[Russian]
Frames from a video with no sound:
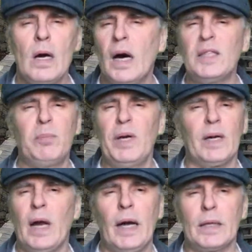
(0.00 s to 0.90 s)

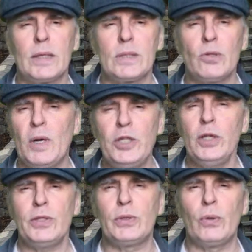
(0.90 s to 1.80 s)
отбирает
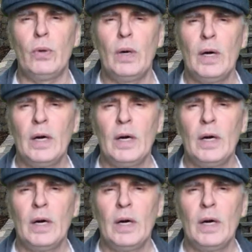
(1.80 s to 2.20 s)
зубочистку,